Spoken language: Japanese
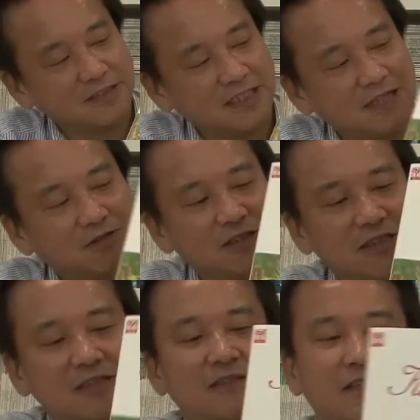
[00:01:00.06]

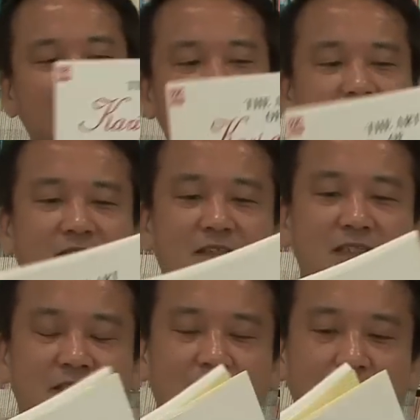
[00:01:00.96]
ジアートシリーズが出ているん
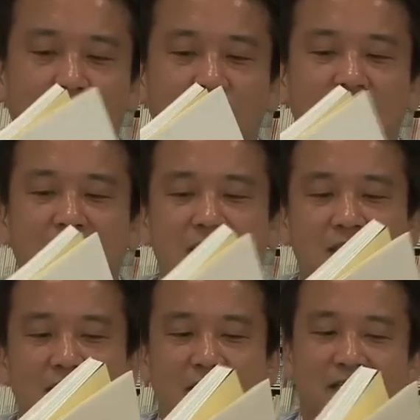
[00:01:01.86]
ですけれども、
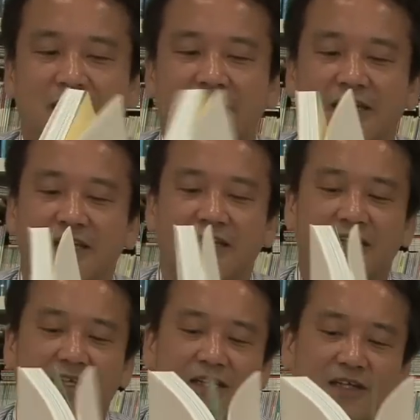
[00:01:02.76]

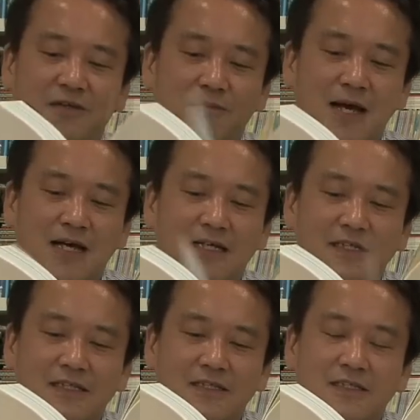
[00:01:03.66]
つ
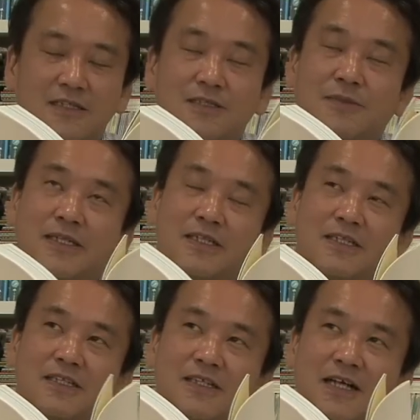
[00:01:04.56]
まり
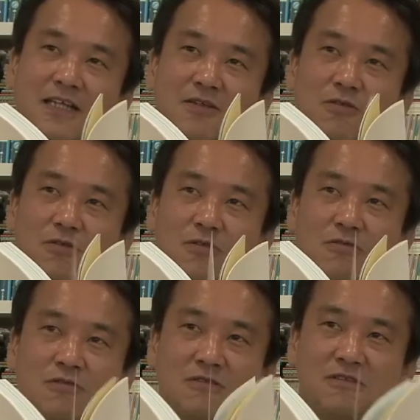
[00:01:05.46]
監
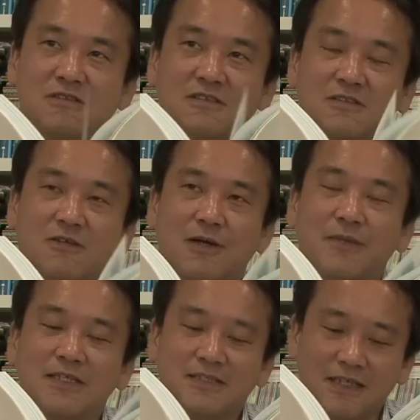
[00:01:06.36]
督とか
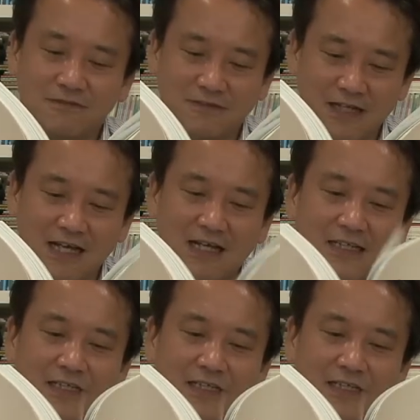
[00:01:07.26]
メインスタッフが